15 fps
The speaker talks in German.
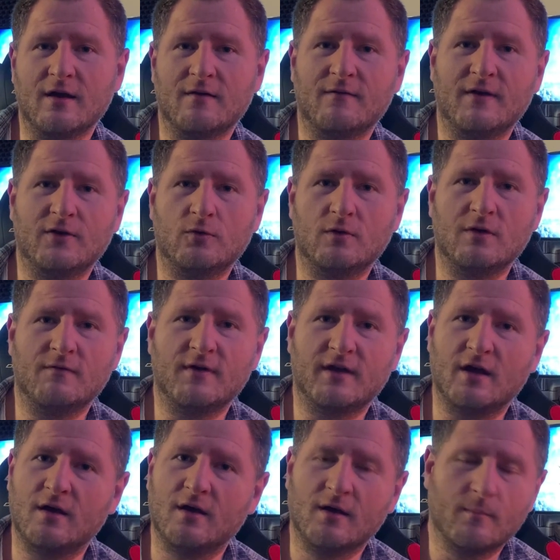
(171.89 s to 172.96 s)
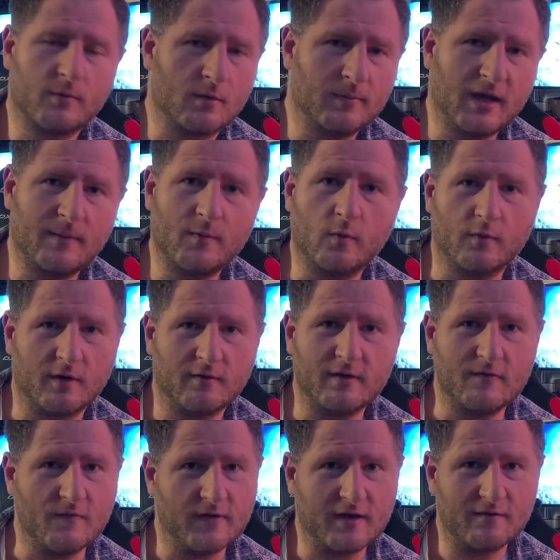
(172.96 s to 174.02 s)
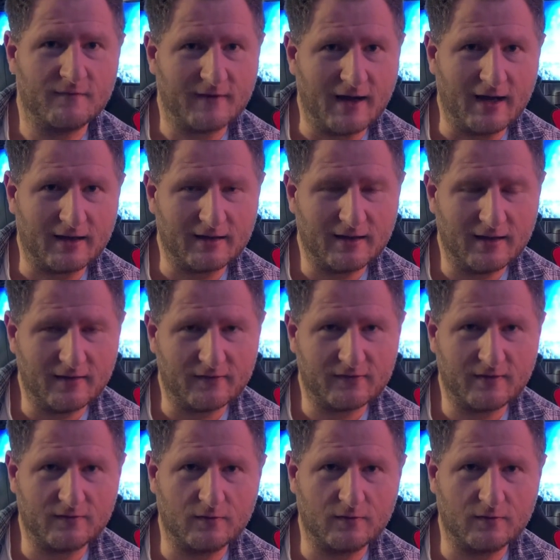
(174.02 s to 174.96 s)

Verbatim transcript: wenn du irgendwelche Probleme oder irgendwelche Fragen hast.